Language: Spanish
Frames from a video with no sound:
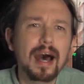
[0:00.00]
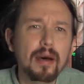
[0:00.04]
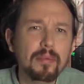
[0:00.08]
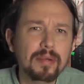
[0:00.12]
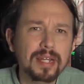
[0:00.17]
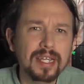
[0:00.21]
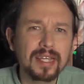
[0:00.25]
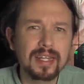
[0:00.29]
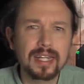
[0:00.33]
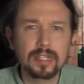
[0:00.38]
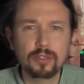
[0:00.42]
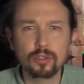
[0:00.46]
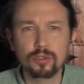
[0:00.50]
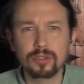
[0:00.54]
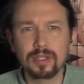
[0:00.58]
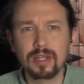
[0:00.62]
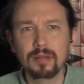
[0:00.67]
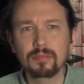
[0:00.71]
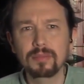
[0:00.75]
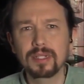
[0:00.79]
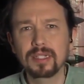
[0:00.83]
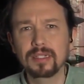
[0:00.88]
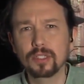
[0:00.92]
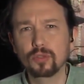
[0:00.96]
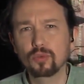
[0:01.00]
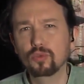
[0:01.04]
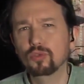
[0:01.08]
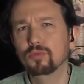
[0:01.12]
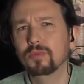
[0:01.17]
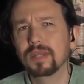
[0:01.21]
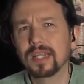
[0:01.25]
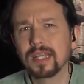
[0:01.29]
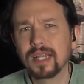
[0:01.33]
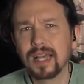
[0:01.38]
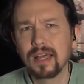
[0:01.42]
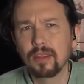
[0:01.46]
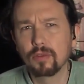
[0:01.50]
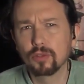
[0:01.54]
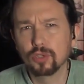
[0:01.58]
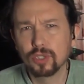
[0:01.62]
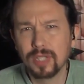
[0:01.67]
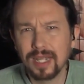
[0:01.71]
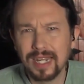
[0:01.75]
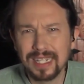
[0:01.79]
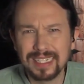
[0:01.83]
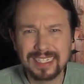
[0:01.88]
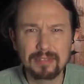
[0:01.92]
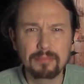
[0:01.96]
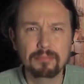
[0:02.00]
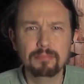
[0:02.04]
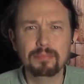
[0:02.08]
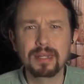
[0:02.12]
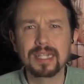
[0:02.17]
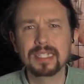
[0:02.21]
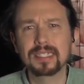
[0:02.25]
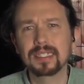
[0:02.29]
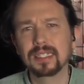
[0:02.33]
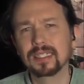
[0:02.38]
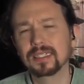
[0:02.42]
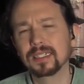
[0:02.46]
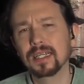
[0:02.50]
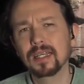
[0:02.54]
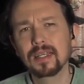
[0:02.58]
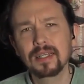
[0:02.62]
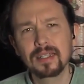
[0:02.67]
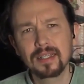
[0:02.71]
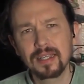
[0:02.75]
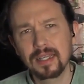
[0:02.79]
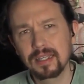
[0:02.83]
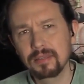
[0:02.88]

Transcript: abriera totalmente sus mercados a las empresas